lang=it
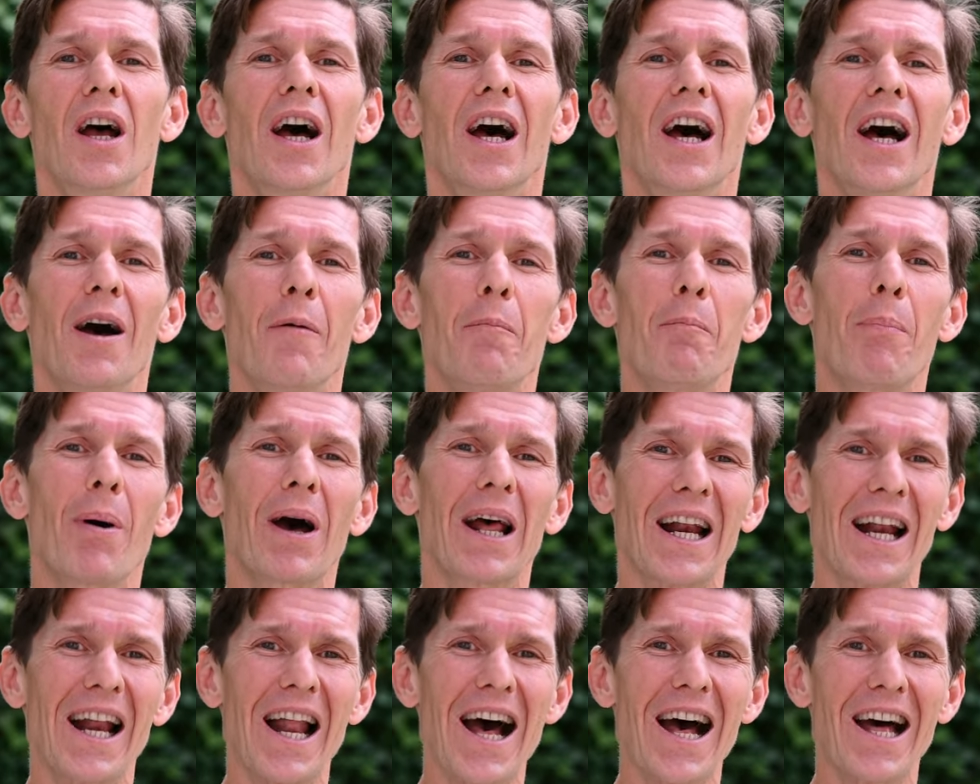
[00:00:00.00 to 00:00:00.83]
eh,
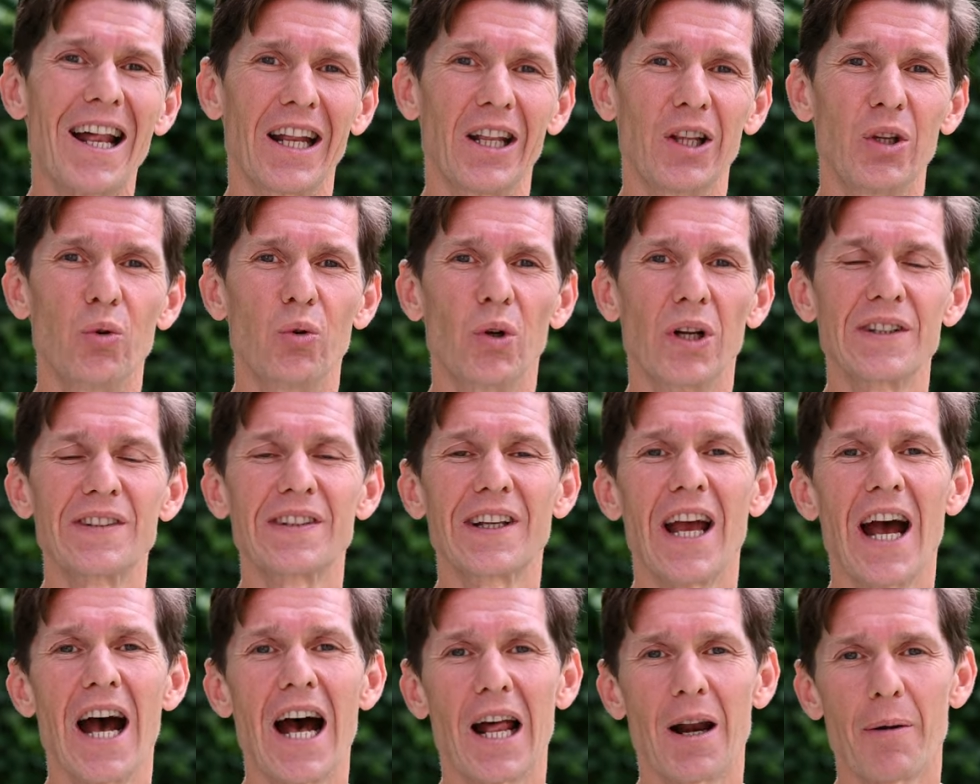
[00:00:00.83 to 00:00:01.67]
parlare di una
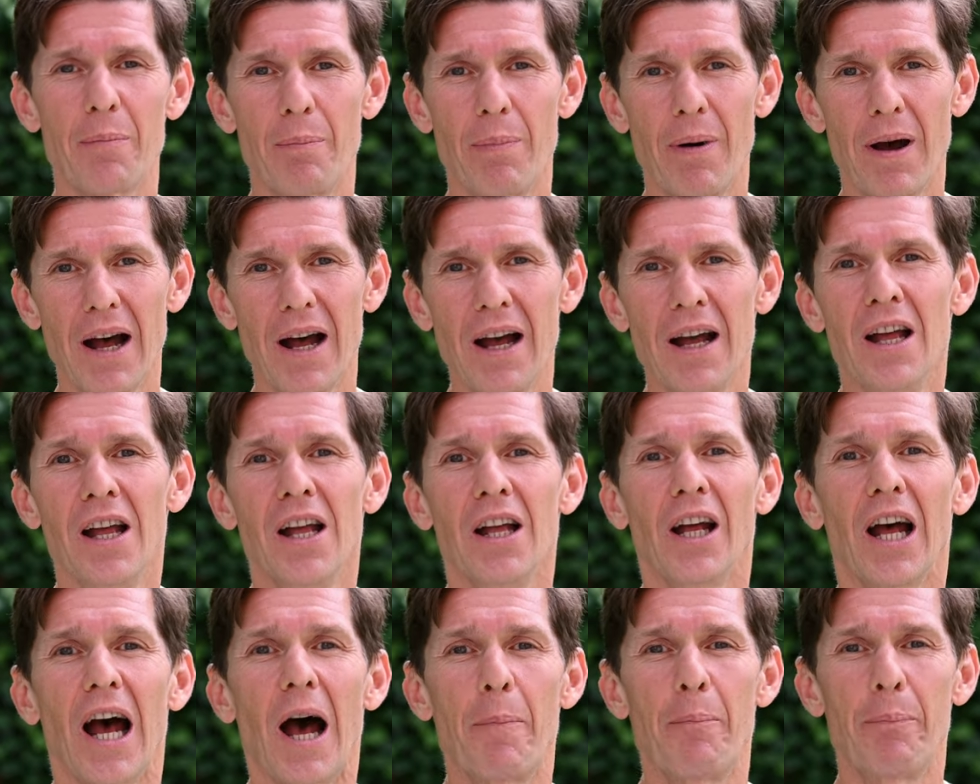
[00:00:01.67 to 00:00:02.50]
scarpa
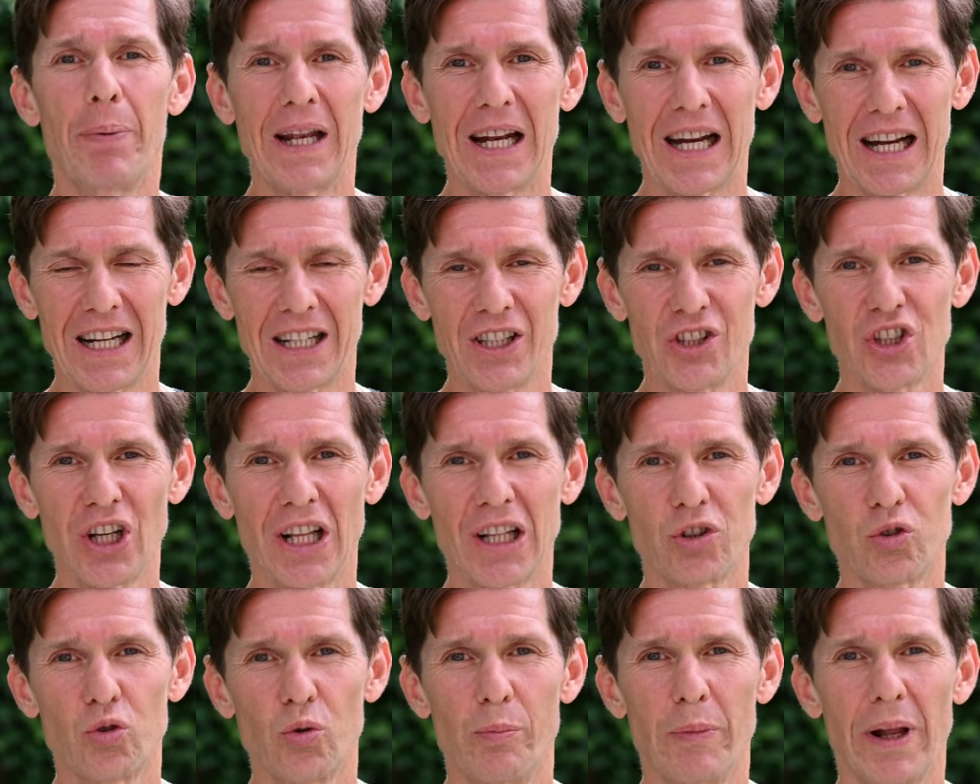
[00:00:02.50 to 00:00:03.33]
appena
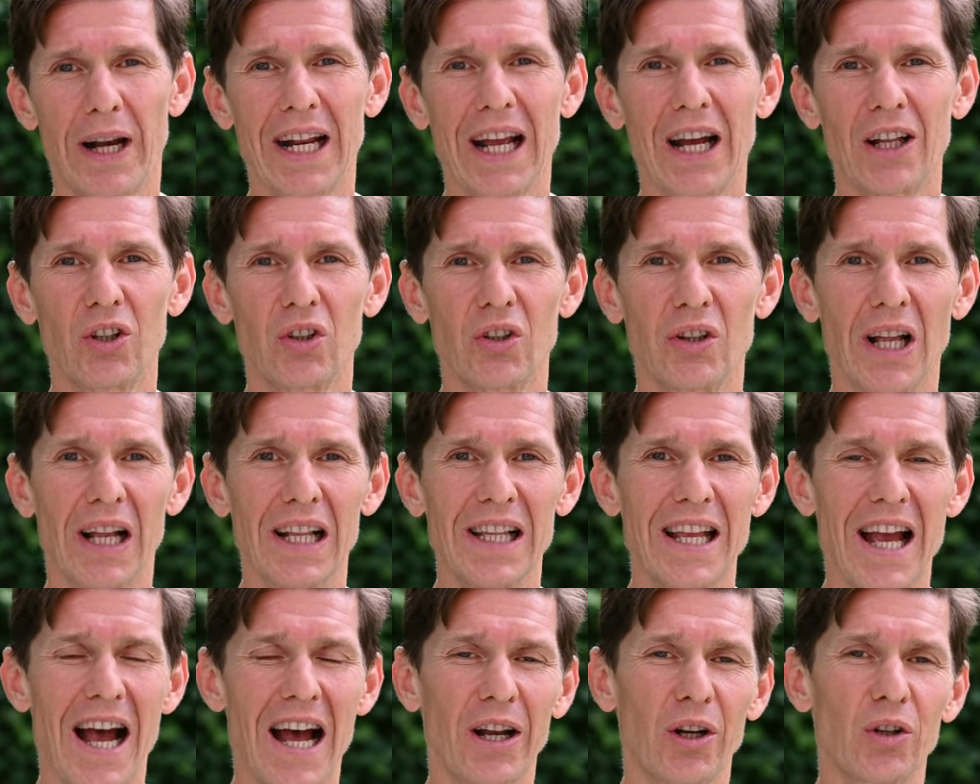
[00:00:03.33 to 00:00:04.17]
lanciata sul mercato
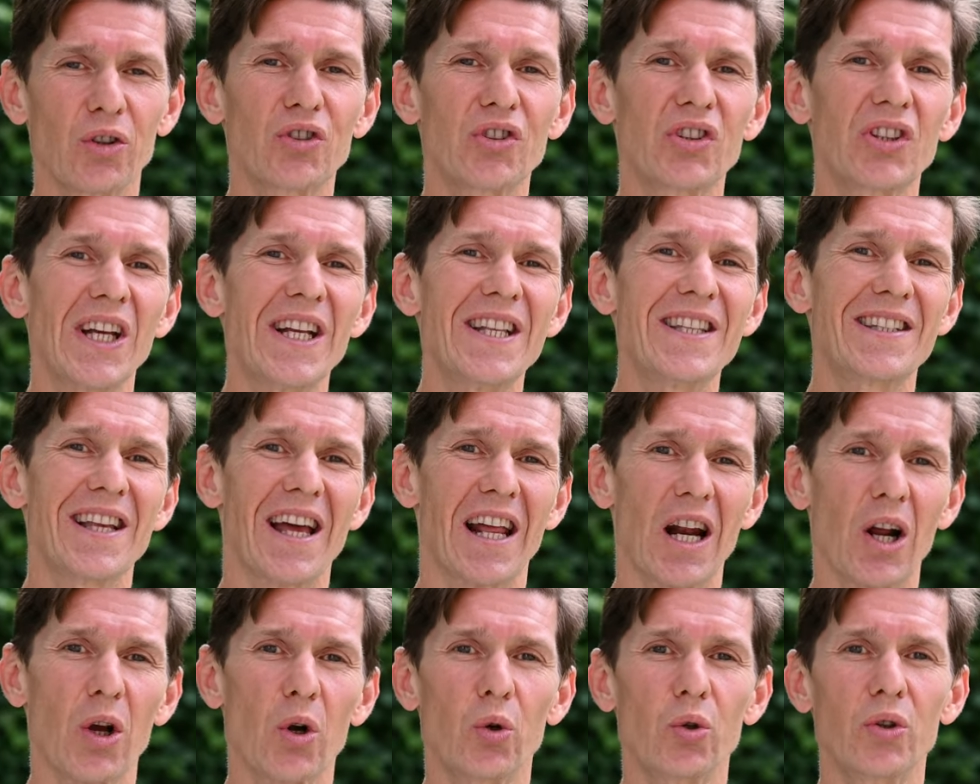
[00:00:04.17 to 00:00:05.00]
italiano
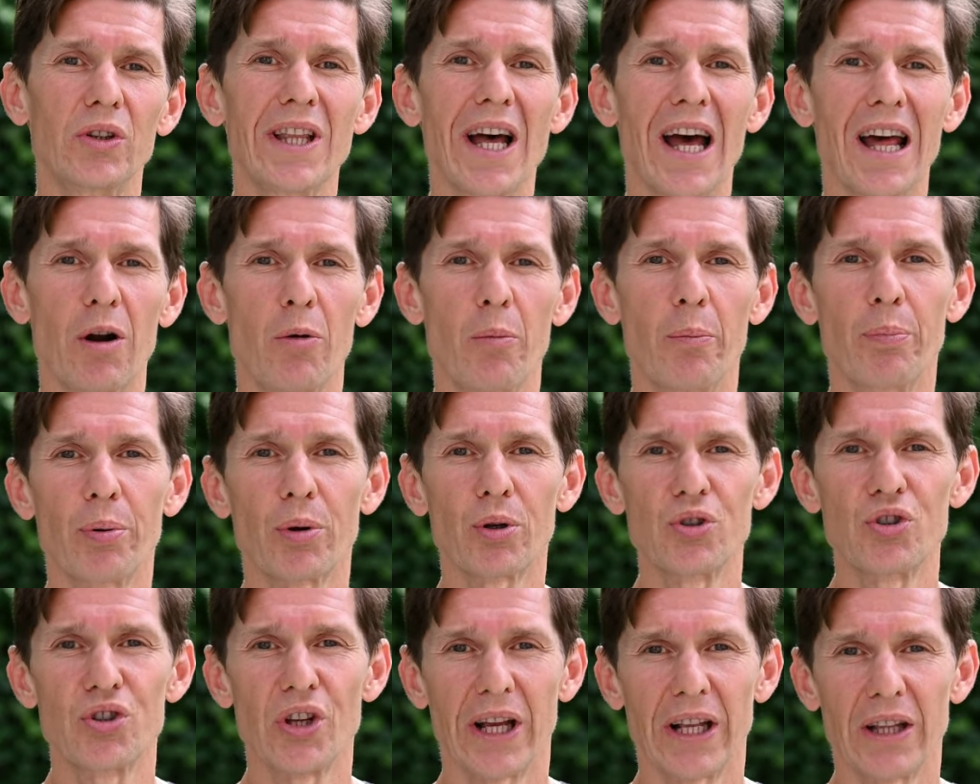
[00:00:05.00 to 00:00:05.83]
senza raccontare un
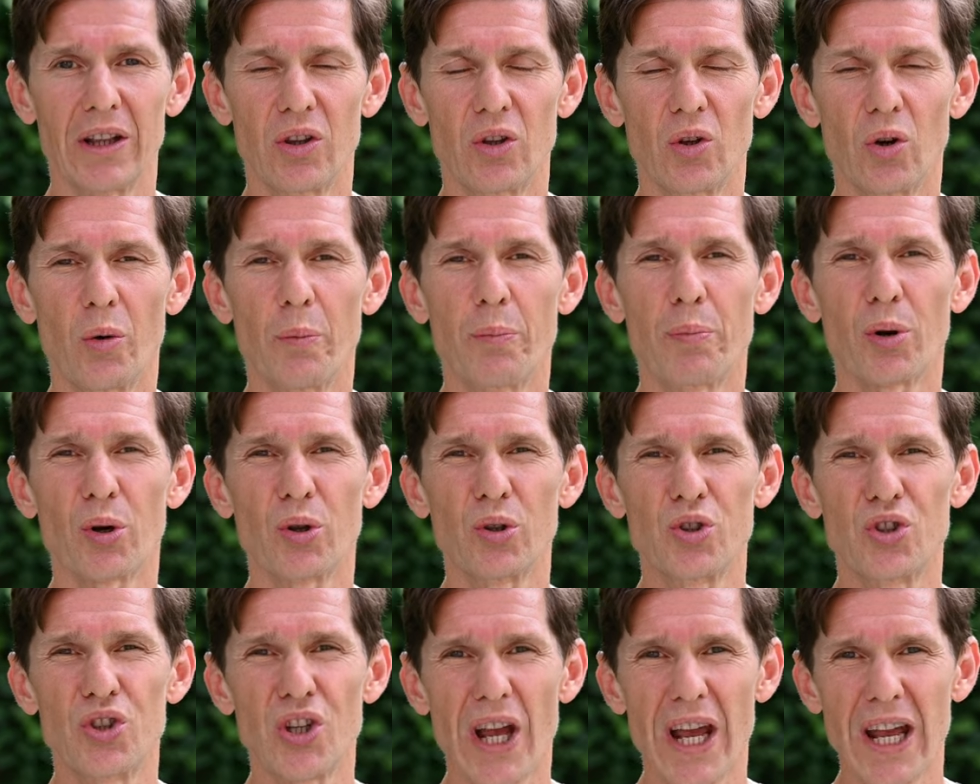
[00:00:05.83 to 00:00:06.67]
progetto,
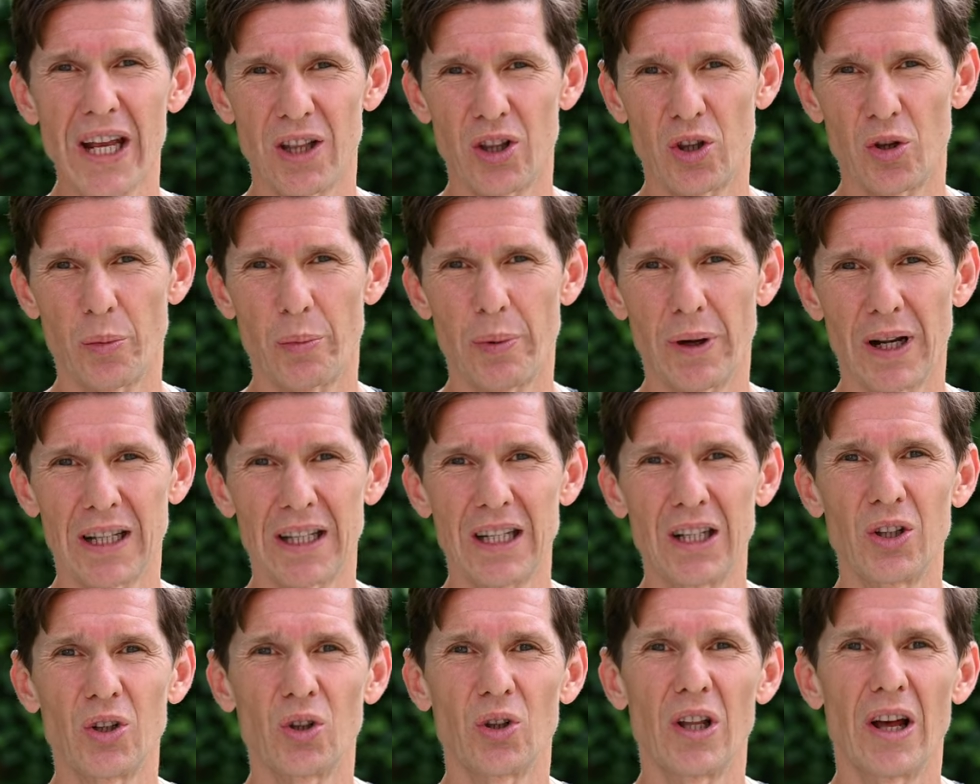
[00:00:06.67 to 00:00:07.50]
progetto
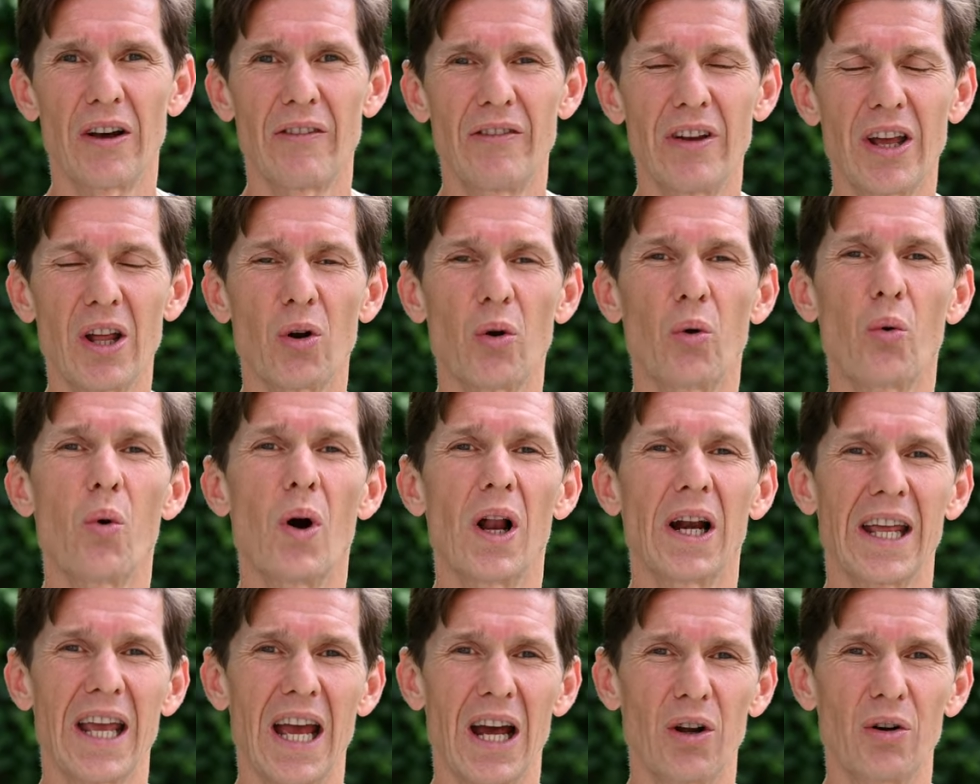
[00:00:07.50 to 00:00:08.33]
partito davvero
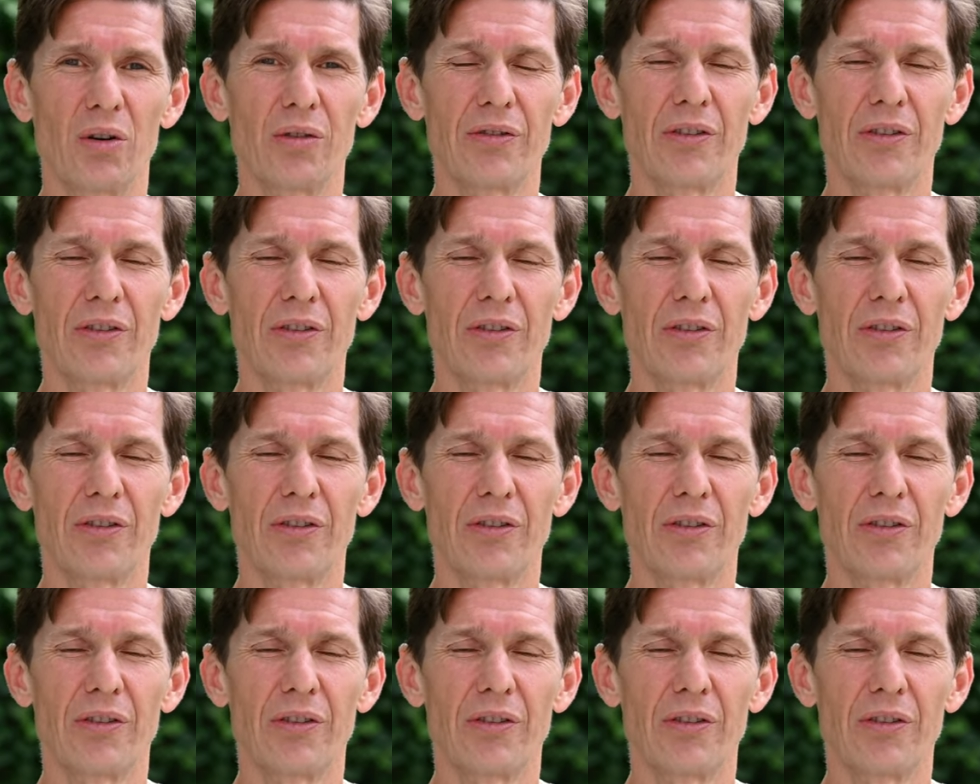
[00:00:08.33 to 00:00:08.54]
qualche anno